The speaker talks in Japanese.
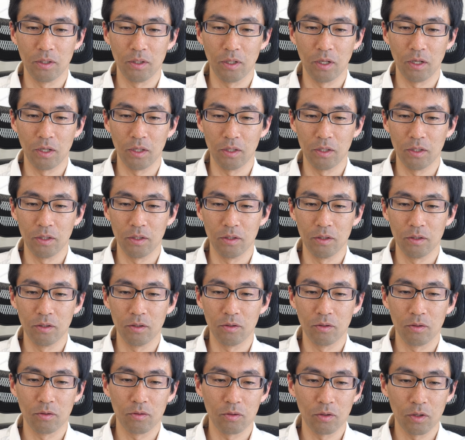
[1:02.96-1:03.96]
はい。
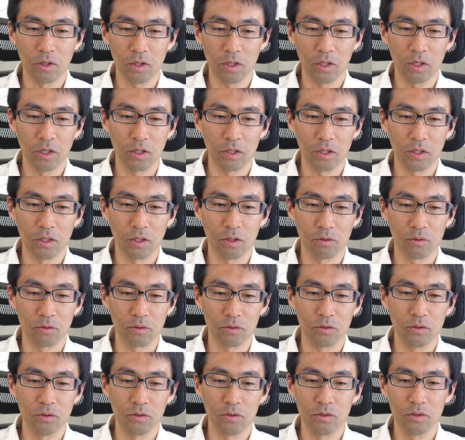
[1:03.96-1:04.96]
これいらないね。こ
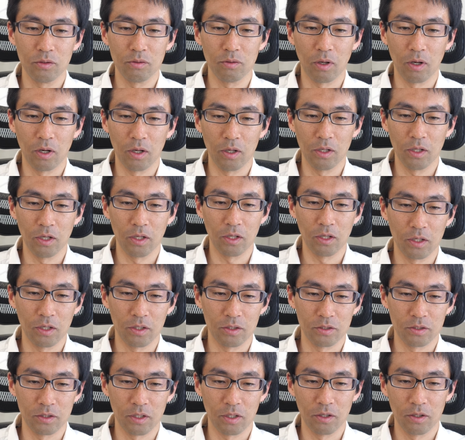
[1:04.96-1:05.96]
の todo はいいは
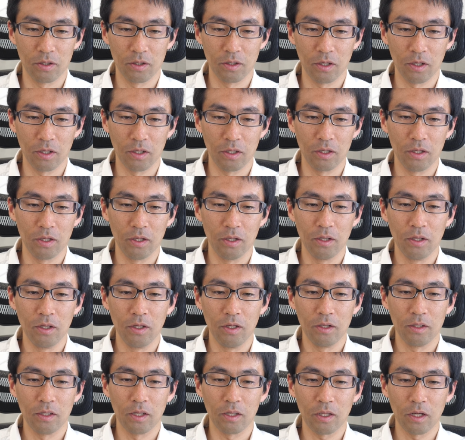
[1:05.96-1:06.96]
ずだ。はい。
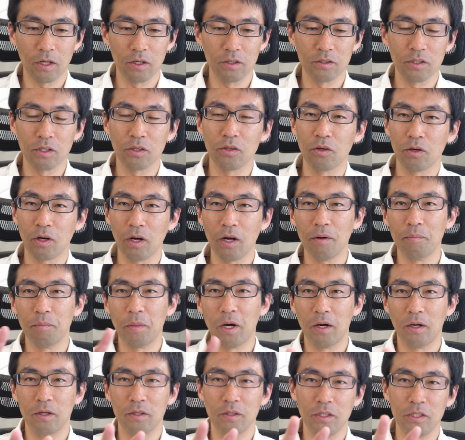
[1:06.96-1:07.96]
で、タイルセットが
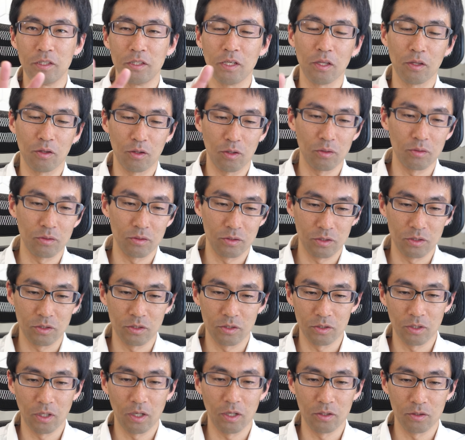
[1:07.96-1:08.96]
まあ2セットず
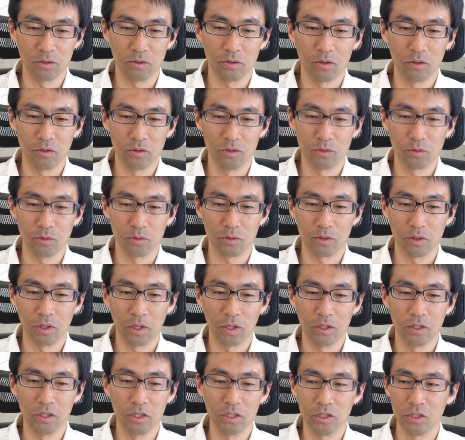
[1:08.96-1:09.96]
つあるということ
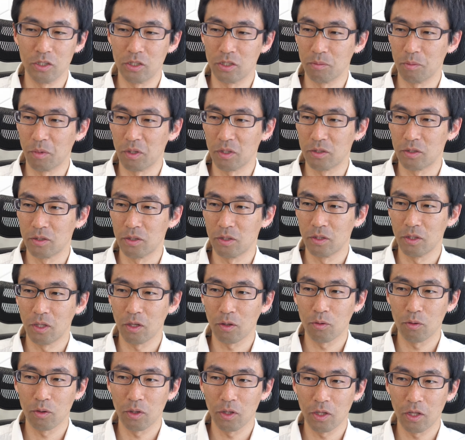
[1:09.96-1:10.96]
で2にします。
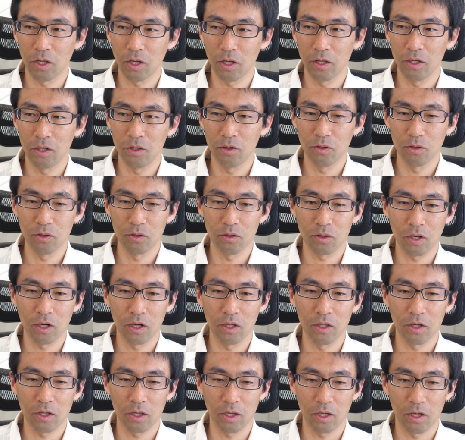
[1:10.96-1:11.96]
で、これでいろいろ変
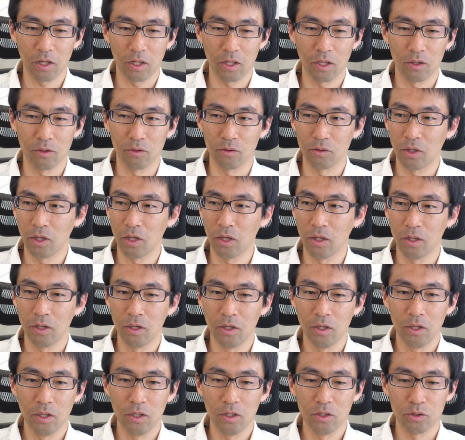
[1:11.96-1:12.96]
えなきゃいけないので、
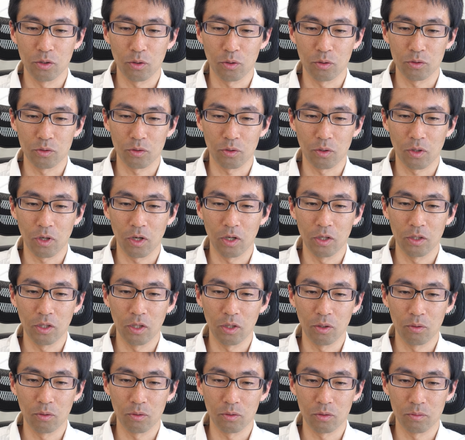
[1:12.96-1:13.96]
ちょこちょこ変えて
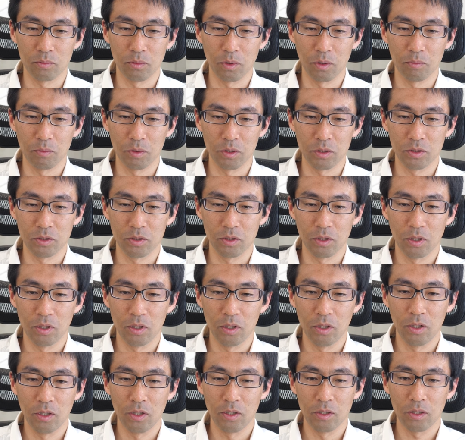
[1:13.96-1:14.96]
いこうと思います。
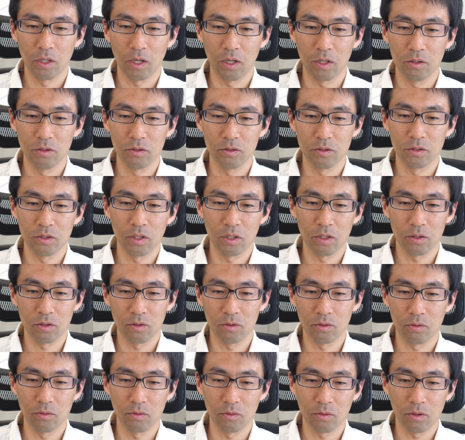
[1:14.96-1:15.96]
タイルセッ
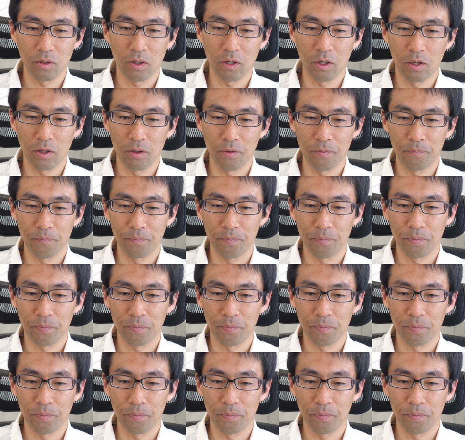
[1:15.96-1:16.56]
トが、